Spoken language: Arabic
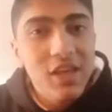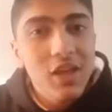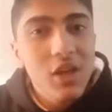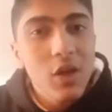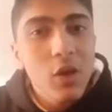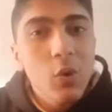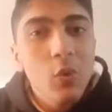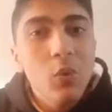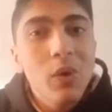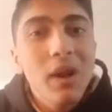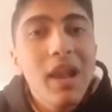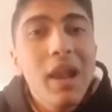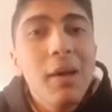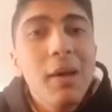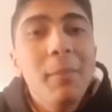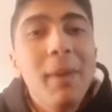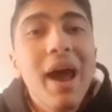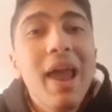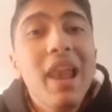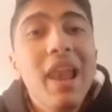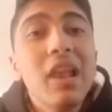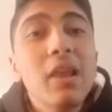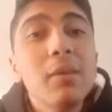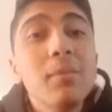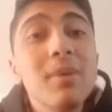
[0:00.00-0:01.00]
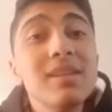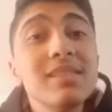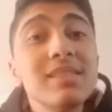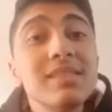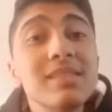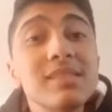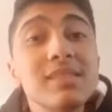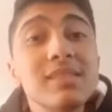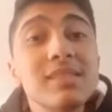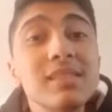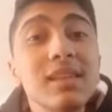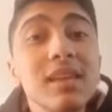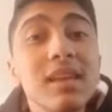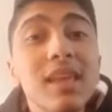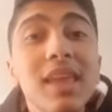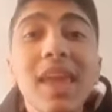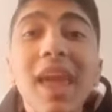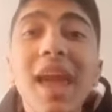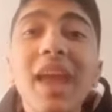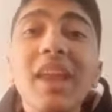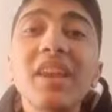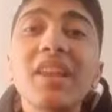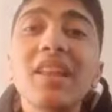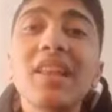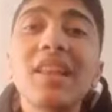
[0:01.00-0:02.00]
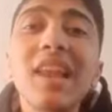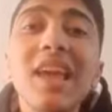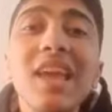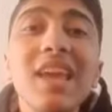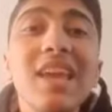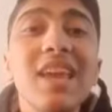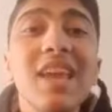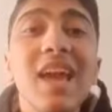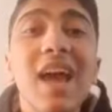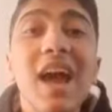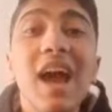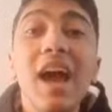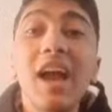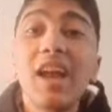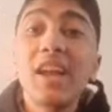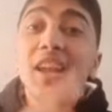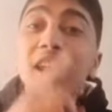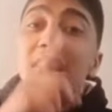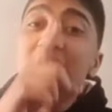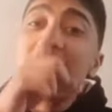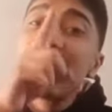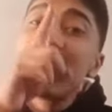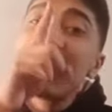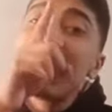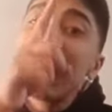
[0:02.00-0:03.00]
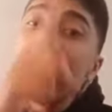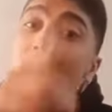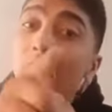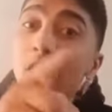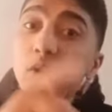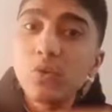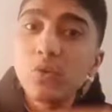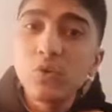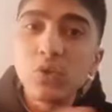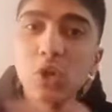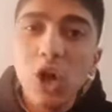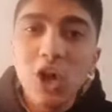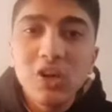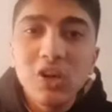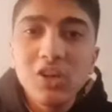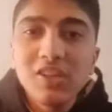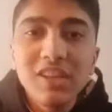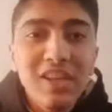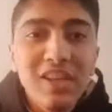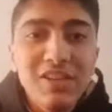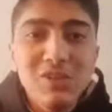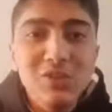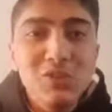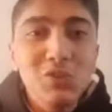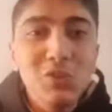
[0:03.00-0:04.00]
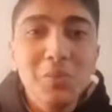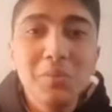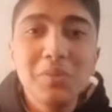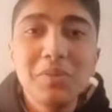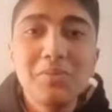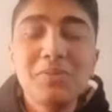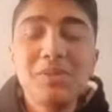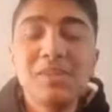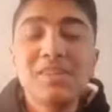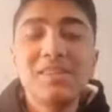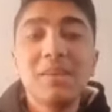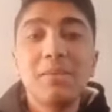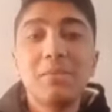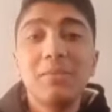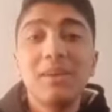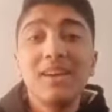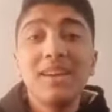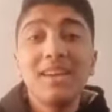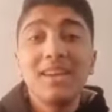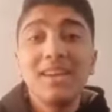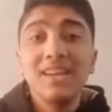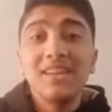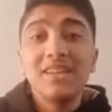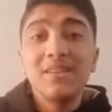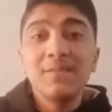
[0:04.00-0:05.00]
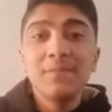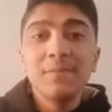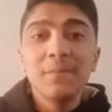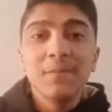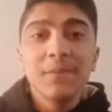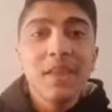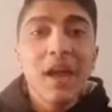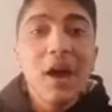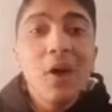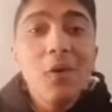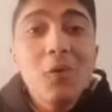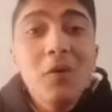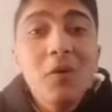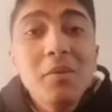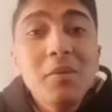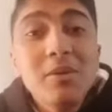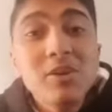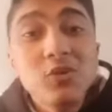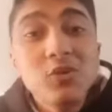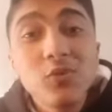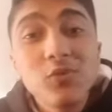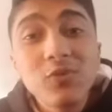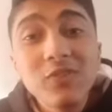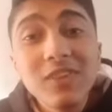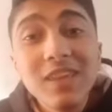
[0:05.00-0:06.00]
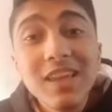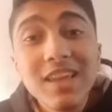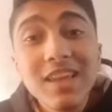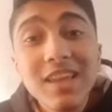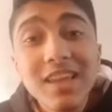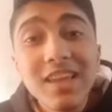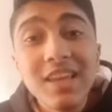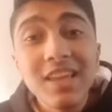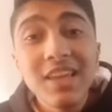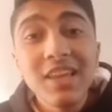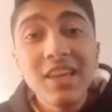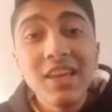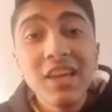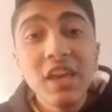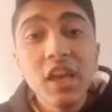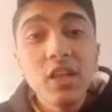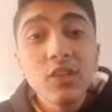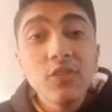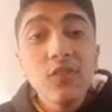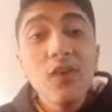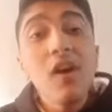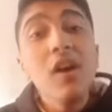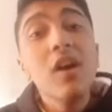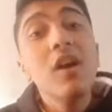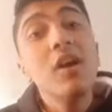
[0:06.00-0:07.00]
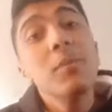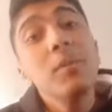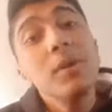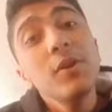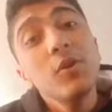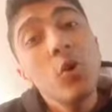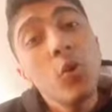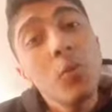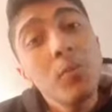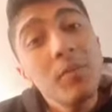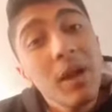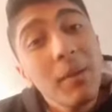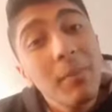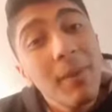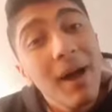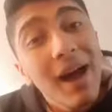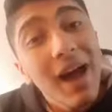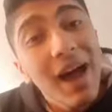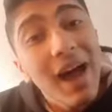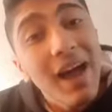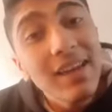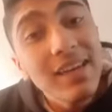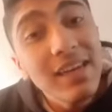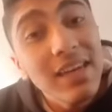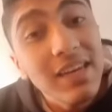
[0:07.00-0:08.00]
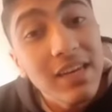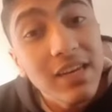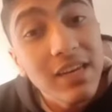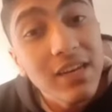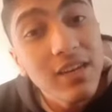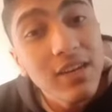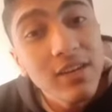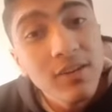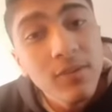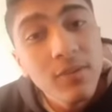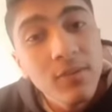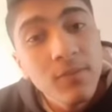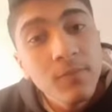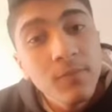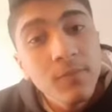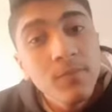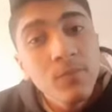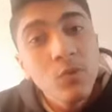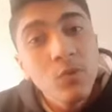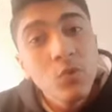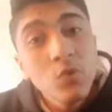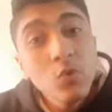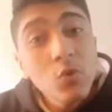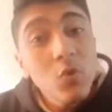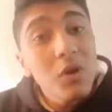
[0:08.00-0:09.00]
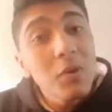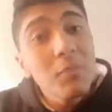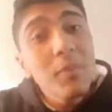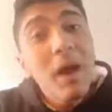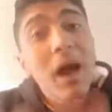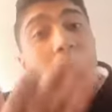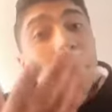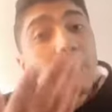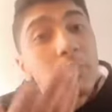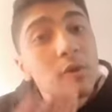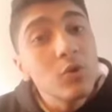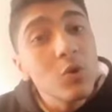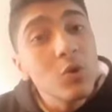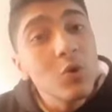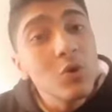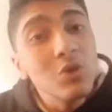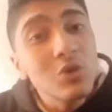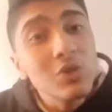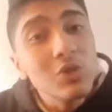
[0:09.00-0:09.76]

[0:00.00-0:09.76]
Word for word: واللمعه اللي بس كانت ليا عينيكي كانوا صخرتين صم مش سامعين اول ما شفتيني اتفجر منهم نبع حنين تقولي ما حبيتهوش